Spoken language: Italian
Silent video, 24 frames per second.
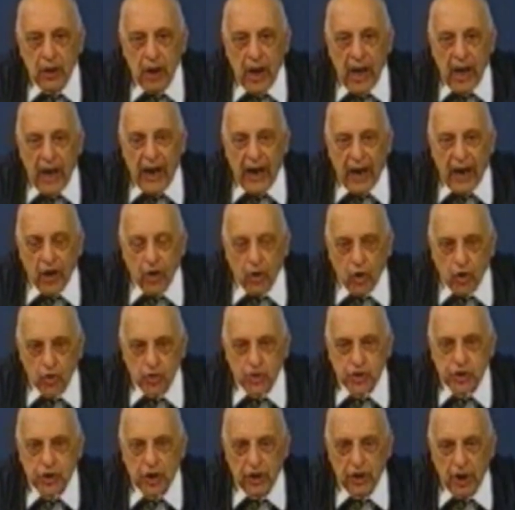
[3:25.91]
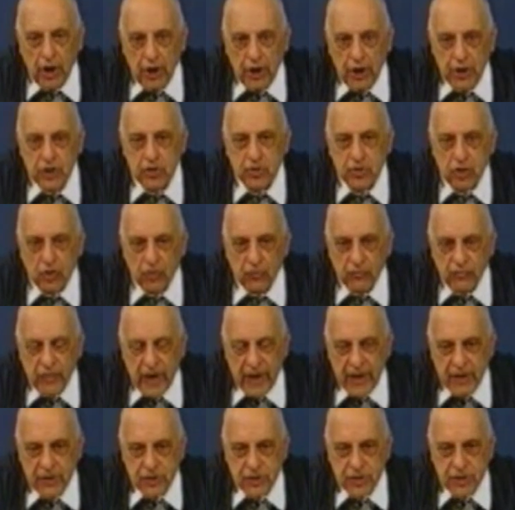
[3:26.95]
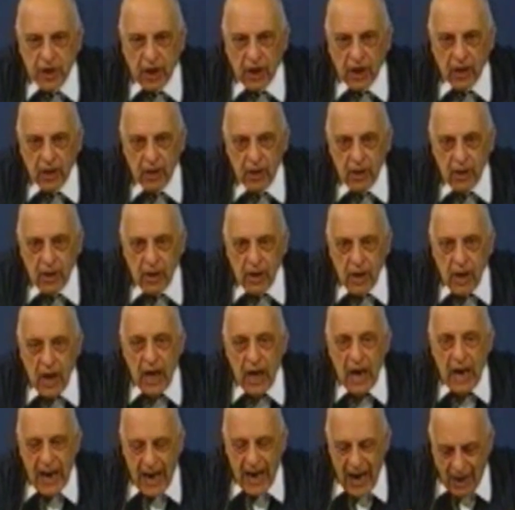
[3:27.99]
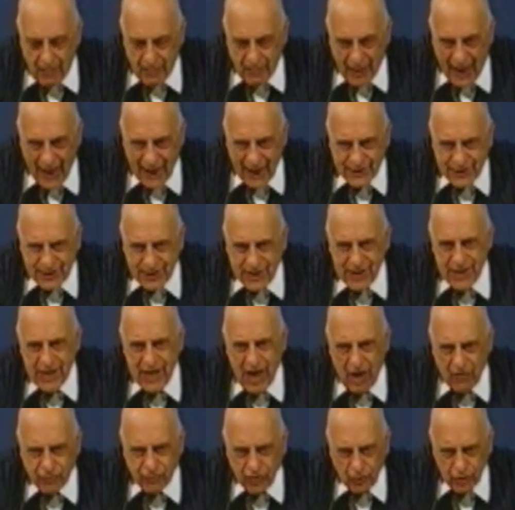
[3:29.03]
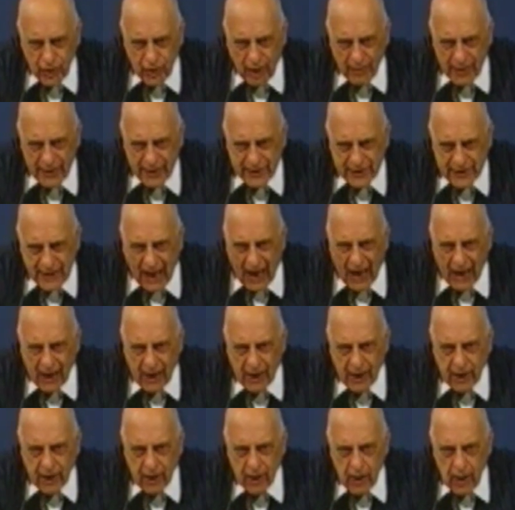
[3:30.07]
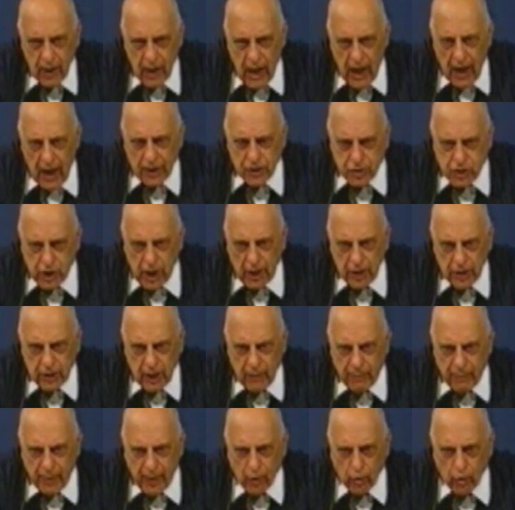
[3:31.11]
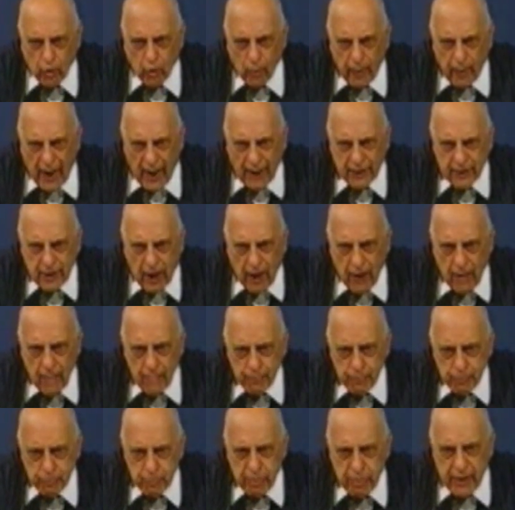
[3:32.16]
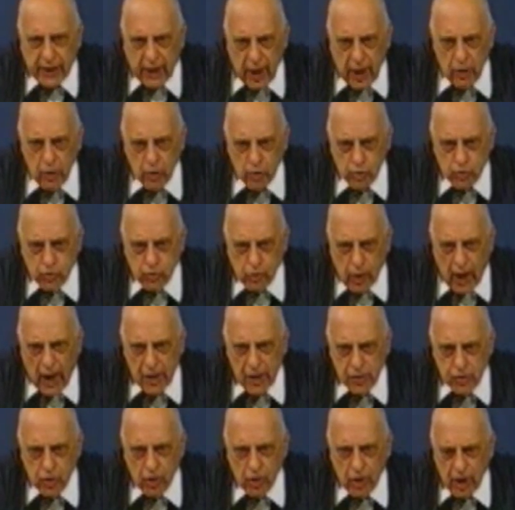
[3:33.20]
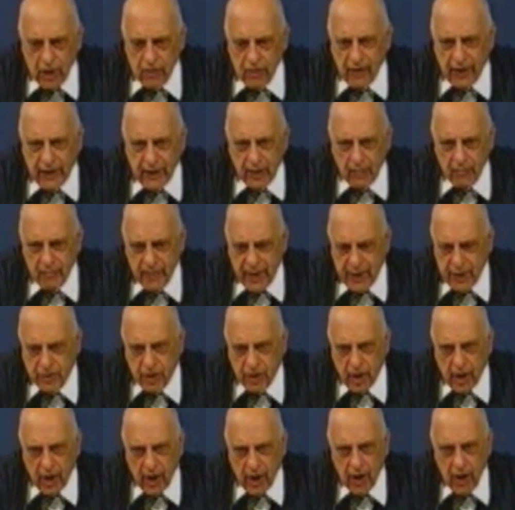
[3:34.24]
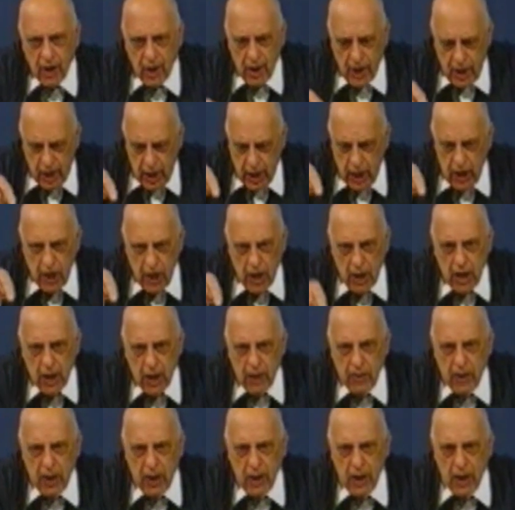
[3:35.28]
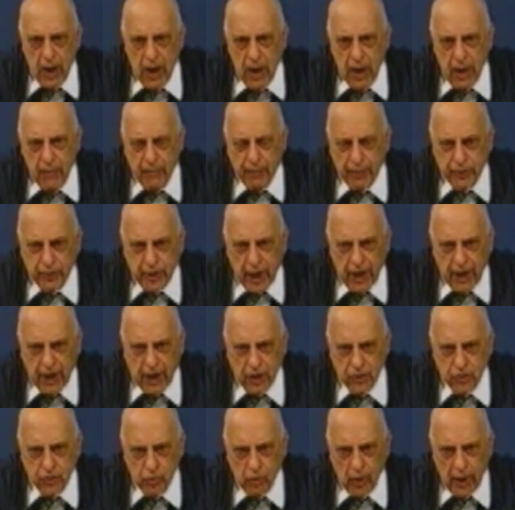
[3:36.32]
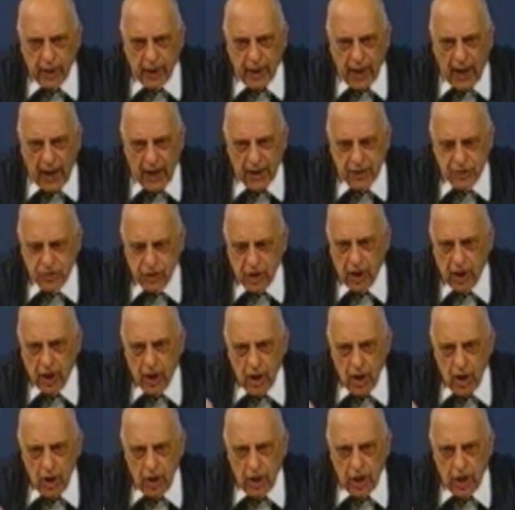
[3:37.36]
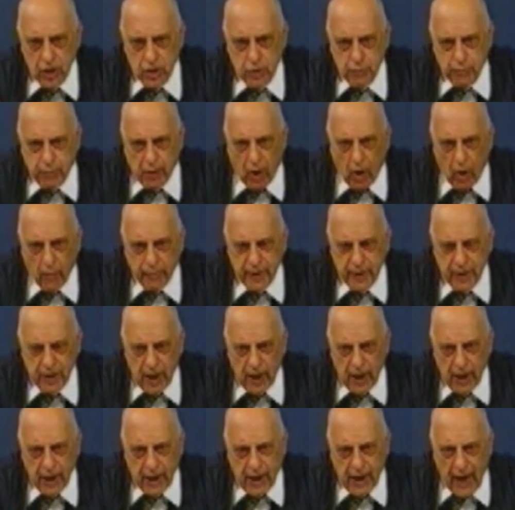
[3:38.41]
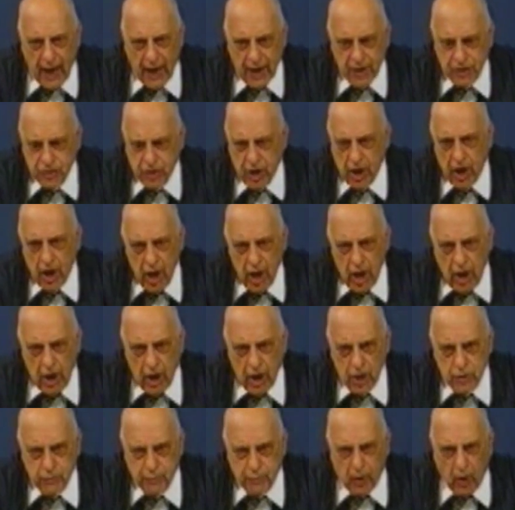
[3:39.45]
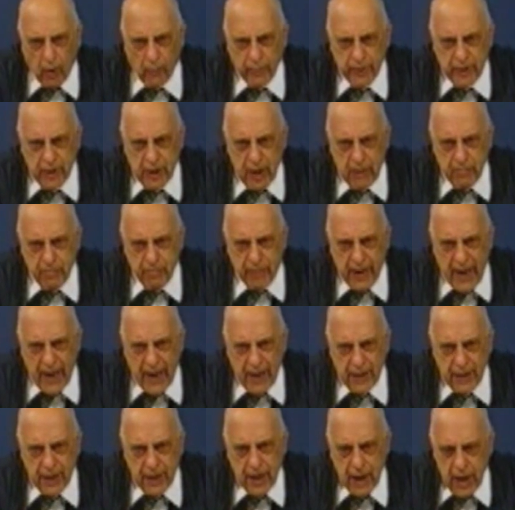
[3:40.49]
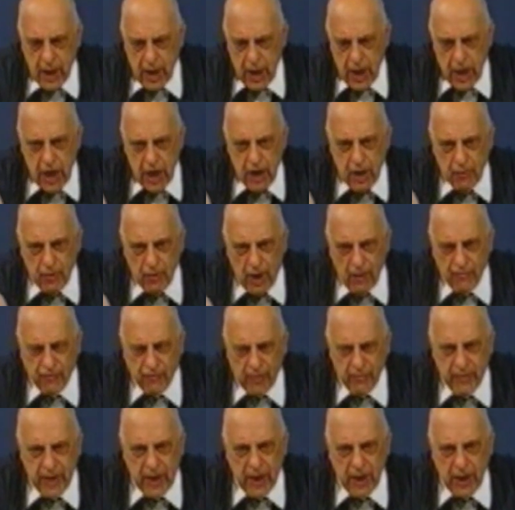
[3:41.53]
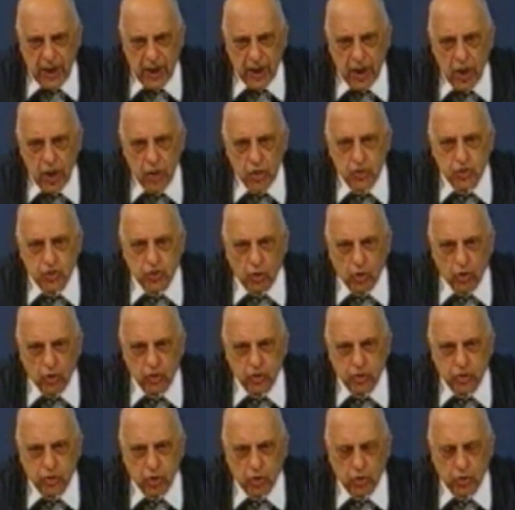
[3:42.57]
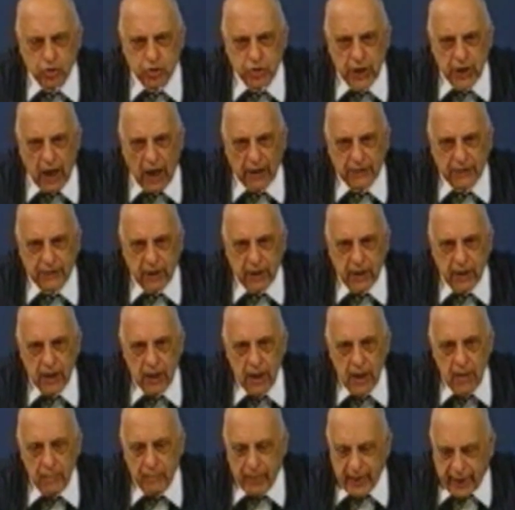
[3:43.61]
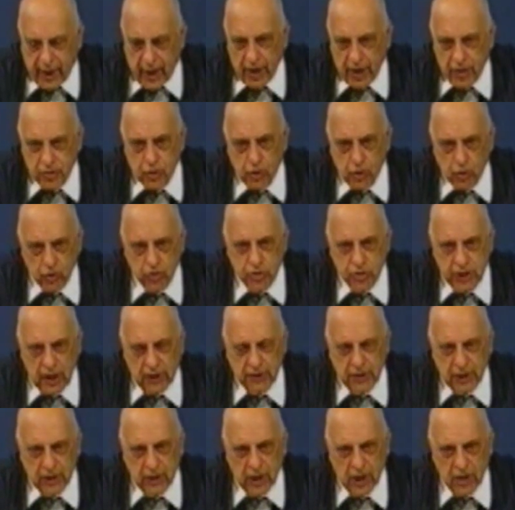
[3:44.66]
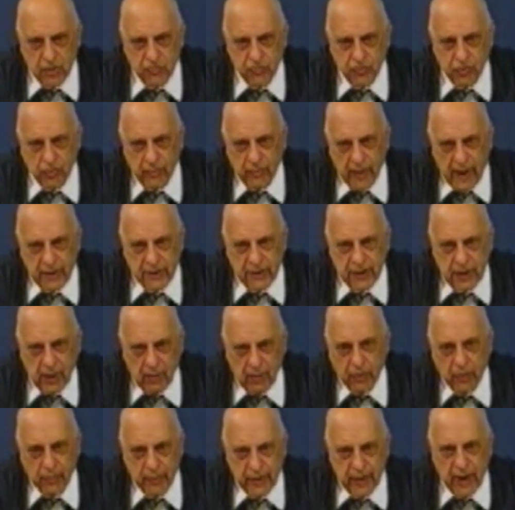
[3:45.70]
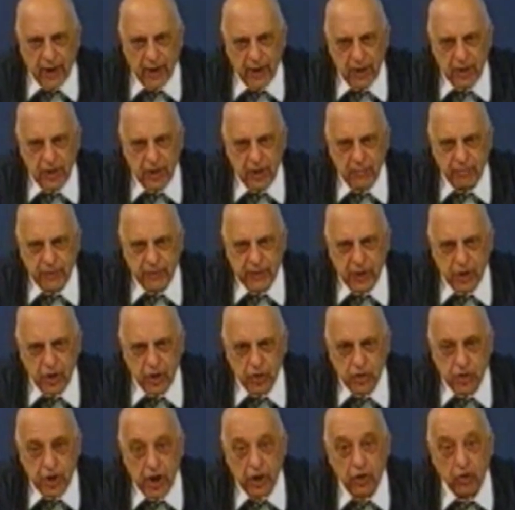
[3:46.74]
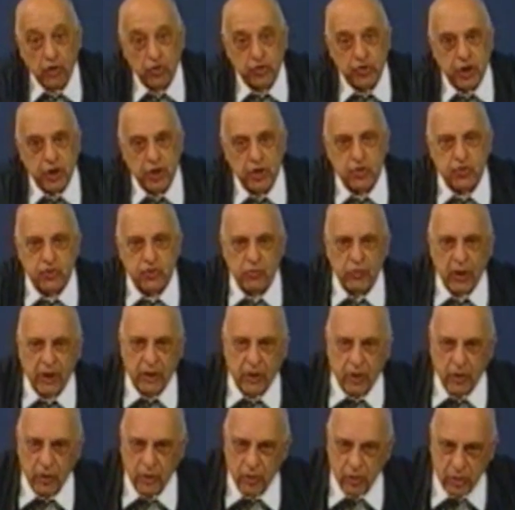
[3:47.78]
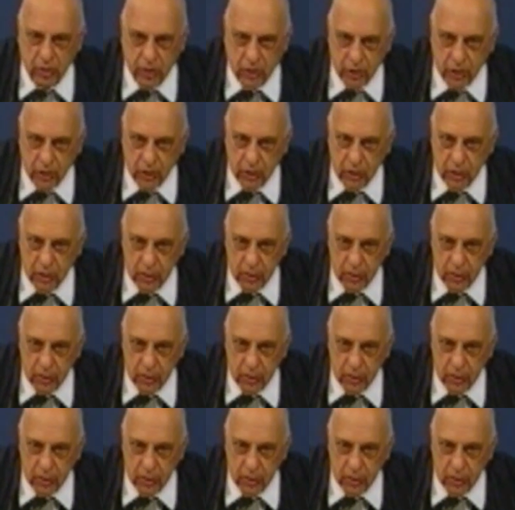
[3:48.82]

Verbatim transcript: è l'angoscia dell'insolvenza, è la malattia fondamentale. La gente è preoccupata perché gli usurai sono arrivati a mettere l'ipoteca sulle case, gli espropri delle case, gli espropri dei beni, le famiglie sono strozzate perché sono state trasformate da proprietari in indebitrici e non se ne sono accorti.